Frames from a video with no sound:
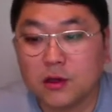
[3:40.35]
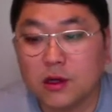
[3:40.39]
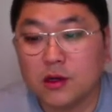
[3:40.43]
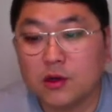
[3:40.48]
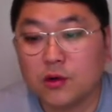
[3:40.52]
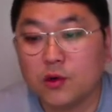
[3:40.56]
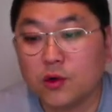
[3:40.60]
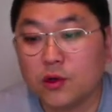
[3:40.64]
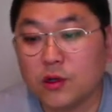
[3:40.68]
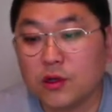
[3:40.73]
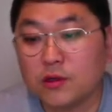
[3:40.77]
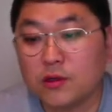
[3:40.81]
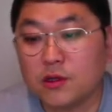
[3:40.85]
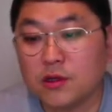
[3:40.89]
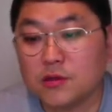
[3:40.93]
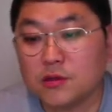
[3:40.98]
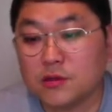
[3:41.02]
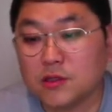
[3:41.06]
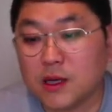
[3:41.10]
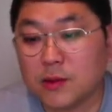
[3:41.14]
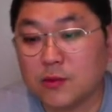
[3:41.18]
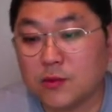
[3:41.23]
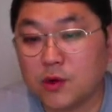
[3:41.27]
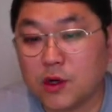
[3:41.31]
그 링크에서
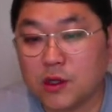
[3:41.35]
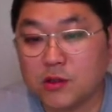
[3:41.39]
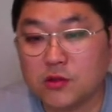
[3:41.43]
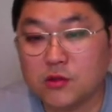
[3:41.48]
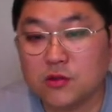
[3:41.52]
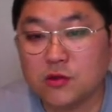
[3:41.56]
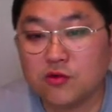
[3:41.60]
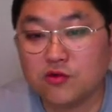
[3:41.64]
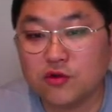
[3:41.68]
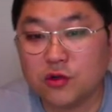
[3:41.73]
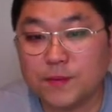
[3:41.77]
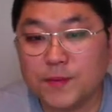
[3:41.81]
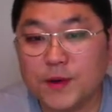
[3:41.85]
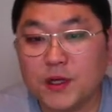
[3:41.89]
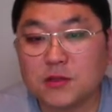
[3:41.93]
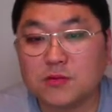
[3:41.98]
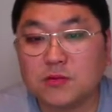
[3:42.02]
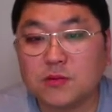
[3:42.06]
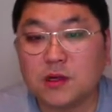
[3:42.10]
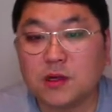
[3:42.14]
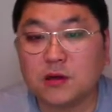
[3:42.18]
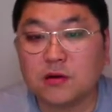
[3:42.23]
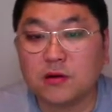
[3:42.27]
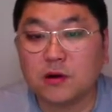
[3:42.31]
참고하셔서 구입하시면
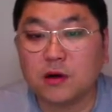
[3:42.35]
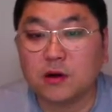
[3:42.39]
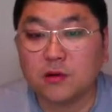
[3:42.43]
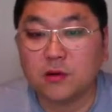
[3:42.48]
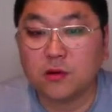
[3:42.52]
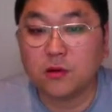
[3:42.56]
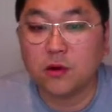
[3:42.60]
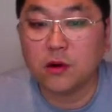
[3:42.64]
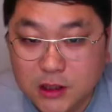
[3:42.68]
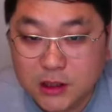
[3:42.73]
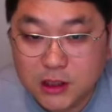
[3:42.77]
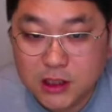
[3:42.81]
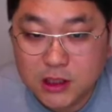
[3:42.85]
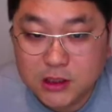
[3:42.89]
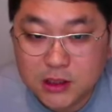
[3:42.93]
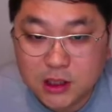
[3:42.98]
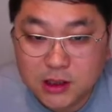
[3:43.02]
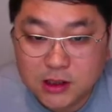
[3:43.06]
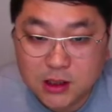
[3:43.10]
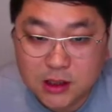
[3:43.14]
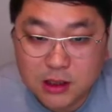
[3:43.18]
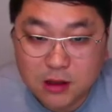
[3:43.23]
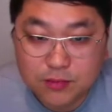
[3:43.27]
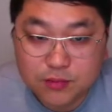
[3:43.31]
될 것 같고
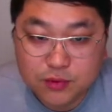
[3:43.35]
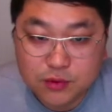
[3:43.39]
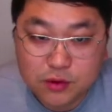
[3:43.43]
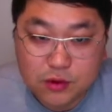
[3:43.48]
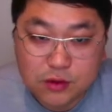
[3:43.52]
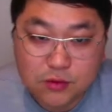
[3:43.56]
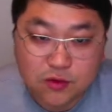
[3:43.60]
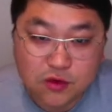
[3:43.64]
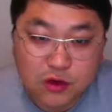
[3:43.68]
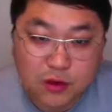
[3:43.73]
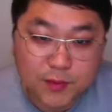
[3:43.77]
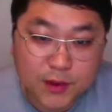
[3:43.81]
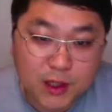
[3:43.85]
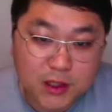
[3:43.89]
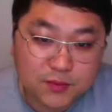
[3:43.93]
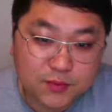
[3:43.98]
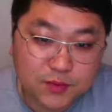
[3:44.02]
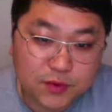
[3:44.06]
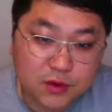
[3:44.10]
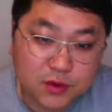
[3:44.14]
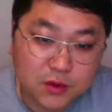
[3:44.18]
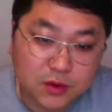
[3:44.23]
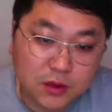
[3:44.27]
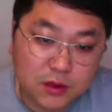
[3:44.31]
2세대 제품 구입하실
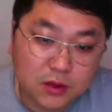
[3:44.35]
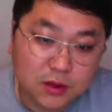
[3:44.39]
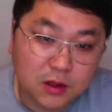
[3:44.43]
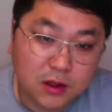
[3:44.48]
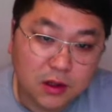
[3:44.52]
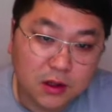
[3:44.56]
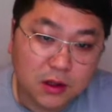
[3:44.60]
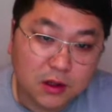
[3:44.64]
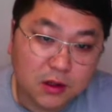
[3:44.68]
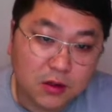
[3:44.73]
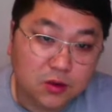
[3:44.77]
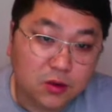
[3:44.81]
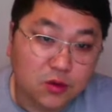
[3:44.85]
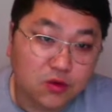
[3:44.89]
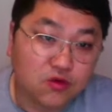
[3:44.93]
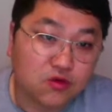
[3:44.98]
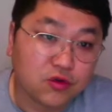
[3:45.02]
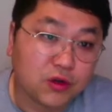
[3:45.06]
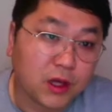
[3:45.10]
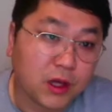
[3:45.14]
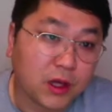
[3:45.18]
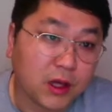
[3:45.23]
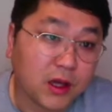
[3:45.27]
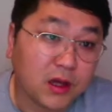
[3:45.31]
분들은
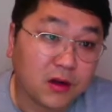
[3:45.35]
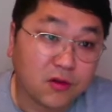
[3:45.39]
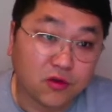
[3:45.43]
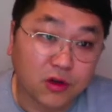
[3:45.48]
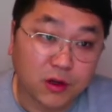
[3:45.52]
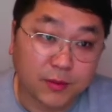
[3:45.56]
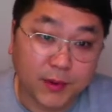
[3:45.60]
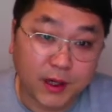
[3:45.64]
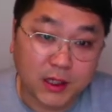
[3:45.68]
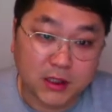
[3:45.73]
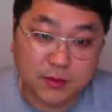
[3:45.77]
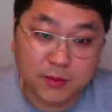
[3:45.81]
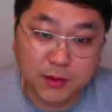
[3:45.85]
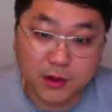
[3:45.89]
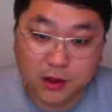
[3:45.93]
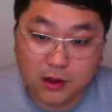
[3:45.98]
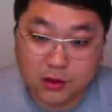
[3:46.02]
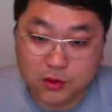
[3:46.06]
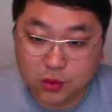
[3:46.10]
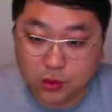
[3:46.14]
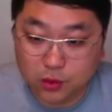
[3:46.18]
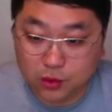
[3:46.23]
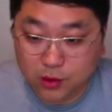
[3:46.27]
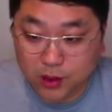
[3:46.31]
두개 구입하시면
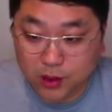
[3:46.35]
좋을 것